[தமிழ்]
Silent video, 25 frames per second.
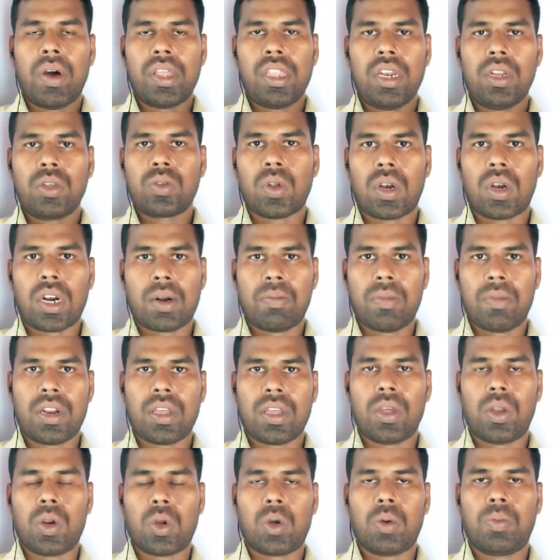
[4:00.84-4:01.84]
பதில் சொல்கிற
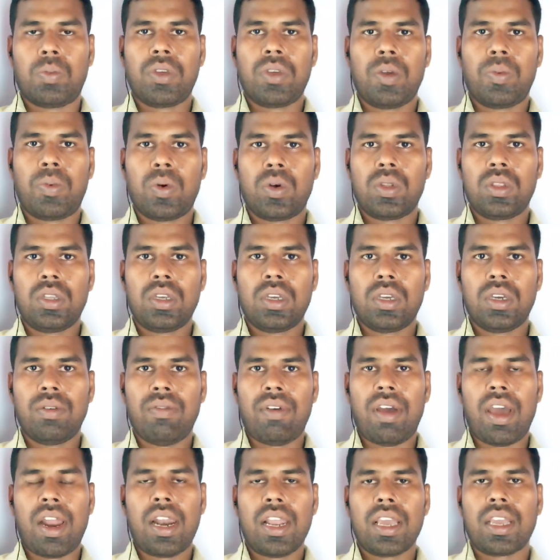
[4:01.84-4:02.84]
மாதிரி இருக்கும் இப்போ வந்து
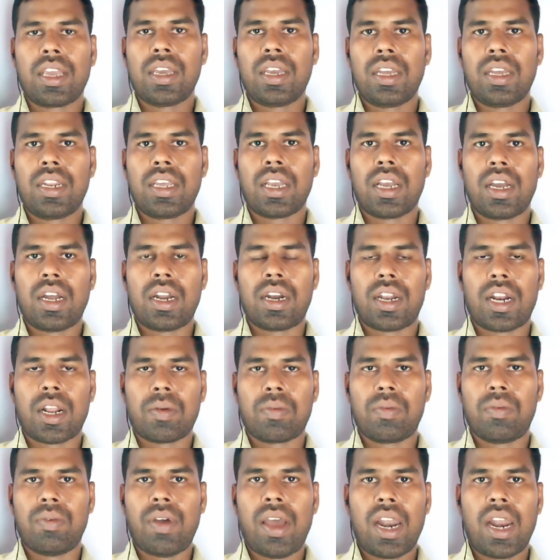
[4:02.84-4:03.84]
வேலைக்கே நீங்கள்
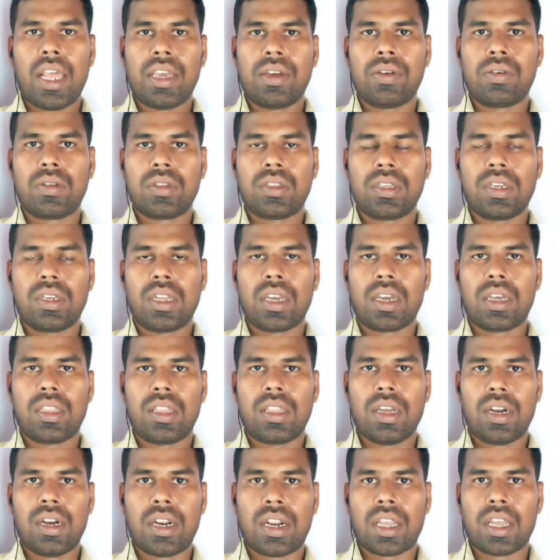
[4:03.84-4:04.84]
அட்ராக்ட் வேலையை வந்து
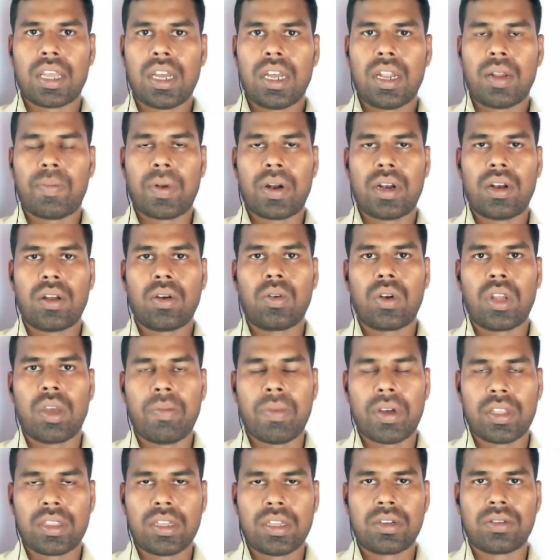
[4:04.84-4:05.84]
நீங்கள் தேடுறீங்க
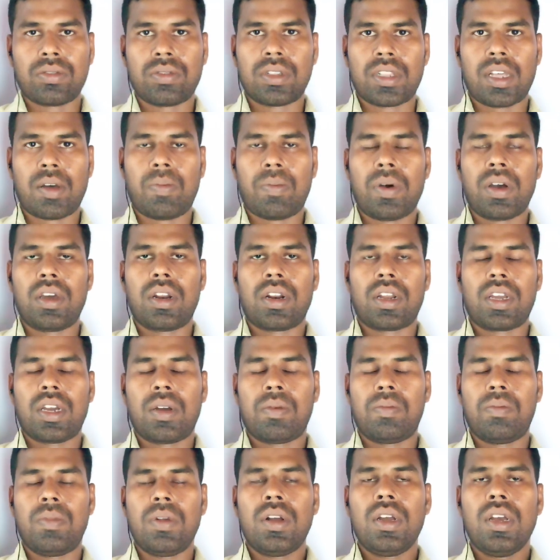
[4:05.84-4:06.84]
பண்ணக்கூடிய மெத்தட்ஸ் வந்து தப்பாக
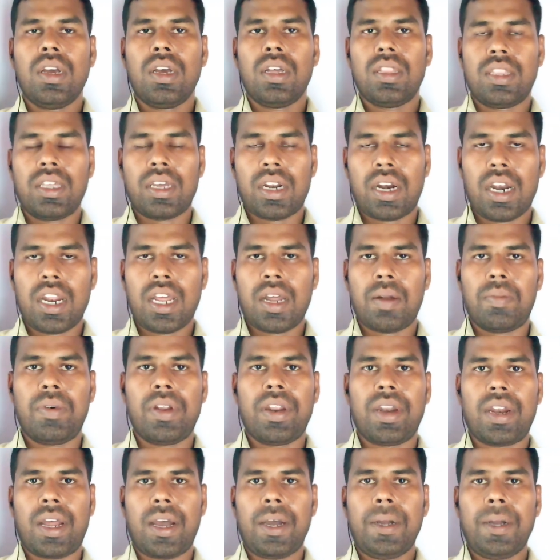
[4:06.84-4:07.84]
இருக்குது தெரில
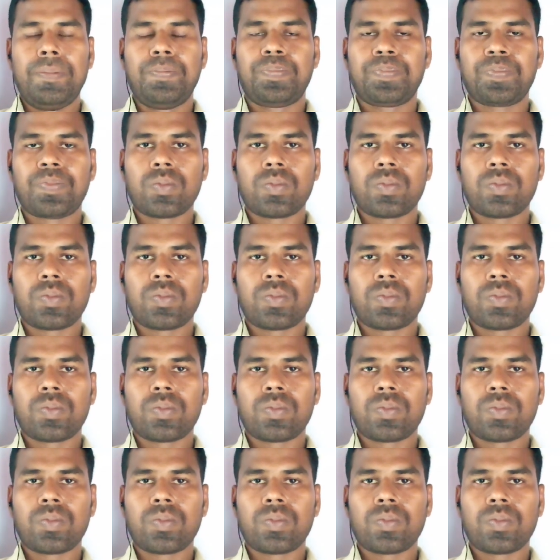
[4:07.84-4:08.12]
அப்படின்னா